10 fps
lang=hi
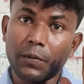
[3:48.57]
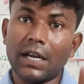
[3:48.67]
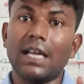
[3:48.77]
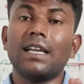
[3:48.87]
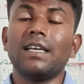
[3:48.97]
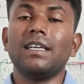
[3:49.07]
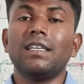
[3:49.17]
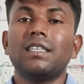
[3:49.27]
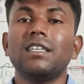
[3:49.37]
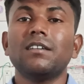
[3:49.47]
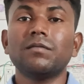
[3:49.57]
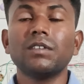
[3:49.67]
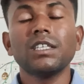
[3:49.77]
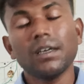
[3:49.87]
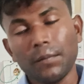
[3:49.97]
बना रहे ठीक ना
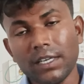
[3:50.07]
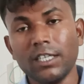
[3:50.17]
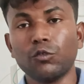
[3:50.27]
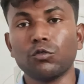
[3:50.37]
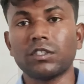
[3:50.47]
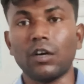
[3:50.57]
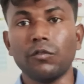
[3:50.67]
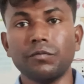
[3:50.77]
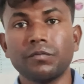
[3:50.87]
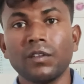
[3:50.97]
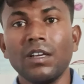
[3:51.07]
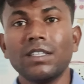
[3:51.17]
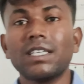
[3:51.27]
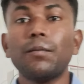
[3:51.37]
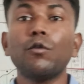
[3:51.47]
मैं यही सोचता हूँ
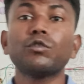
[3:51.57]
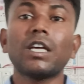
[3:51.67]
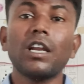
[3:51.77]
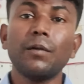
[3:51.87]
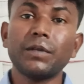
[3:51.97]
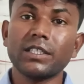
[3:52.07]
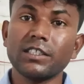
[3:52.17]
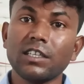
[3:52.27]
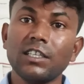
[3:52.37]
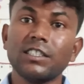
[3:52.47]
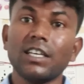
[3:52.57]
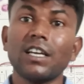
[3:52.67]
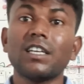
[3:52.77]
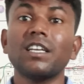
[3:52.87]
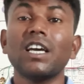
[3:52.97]
देखिए बहुत सारे इलेक्ट्रिशियन ऐसे
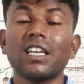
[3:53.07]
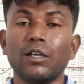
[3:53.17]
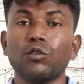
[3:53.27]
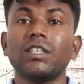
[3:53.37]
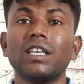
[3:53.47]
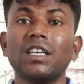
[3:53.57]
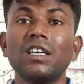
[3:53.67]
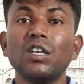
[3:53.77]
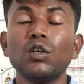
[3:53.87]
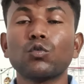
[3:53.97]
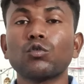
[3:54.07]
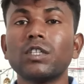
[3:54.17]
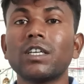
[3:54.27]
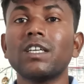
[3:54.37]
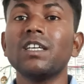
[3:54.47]
हैं कि नए नए होते हैं
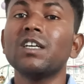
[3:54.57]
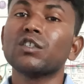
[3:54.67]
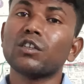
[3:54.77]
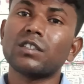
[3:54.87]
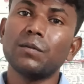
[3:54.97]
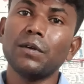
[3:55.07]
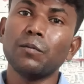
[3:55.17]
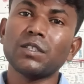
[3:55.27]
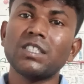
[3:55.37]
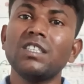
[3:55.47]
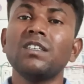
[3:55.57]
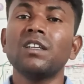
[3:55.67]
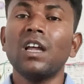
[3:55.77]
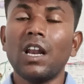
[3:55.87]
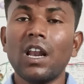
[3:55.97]
सोचते हैं कि सस्ते में
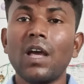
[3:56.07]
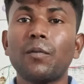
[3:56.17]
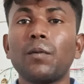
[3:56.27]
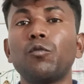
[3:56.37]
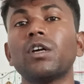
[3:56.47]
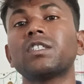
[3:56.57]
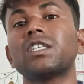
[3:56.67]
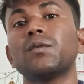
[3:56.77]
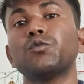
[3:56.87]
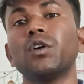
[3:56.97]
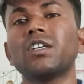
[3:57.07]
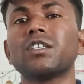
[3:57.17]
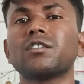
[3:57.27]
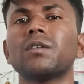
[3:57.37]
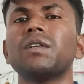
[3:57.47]
मशीन लैब का पूरा सेटअप जो है
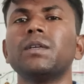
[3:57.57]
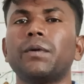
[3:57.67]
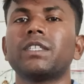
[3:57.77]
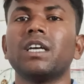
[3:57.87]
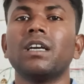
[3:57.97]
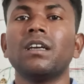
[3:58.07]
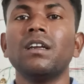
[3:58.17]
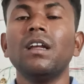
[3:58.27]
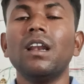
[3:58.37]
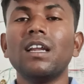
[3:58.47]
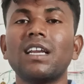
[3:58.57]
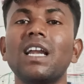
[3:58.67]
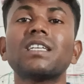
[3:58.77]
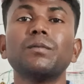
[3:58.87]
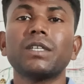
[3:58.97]
सस्ते में निपट जाए
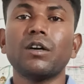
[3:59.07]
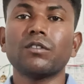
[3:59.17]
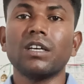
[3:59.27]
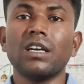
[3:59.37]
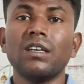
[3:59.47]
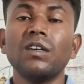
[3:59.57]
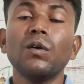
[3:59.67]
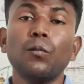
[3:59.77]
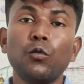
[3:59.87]
लेकिन लास्ट में क्या होता है